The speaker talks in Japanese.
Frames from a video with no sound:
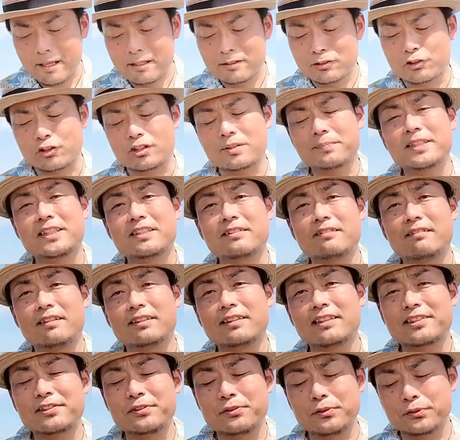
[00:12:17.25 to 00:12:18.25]
それまでは
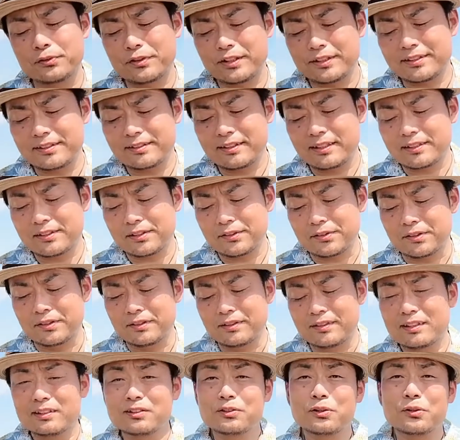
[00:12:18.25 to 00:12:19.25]
私のドレス姿を
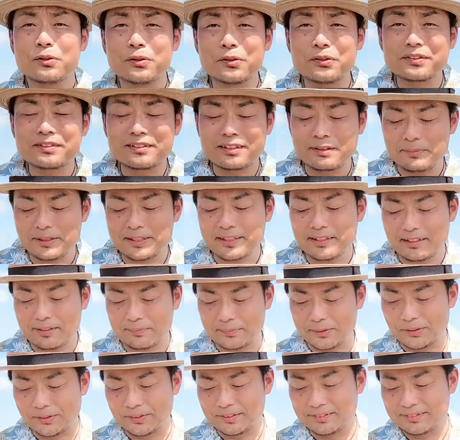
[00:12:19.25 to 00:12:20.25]
どうって見せて
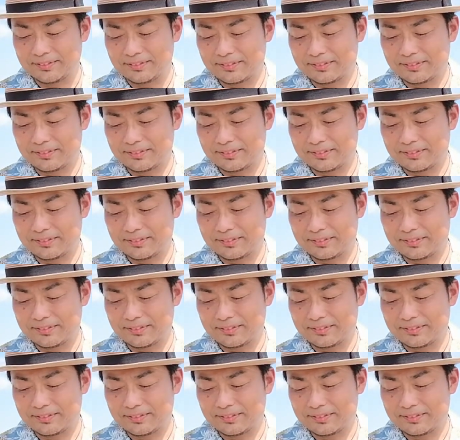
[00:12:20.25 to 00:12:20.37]
も、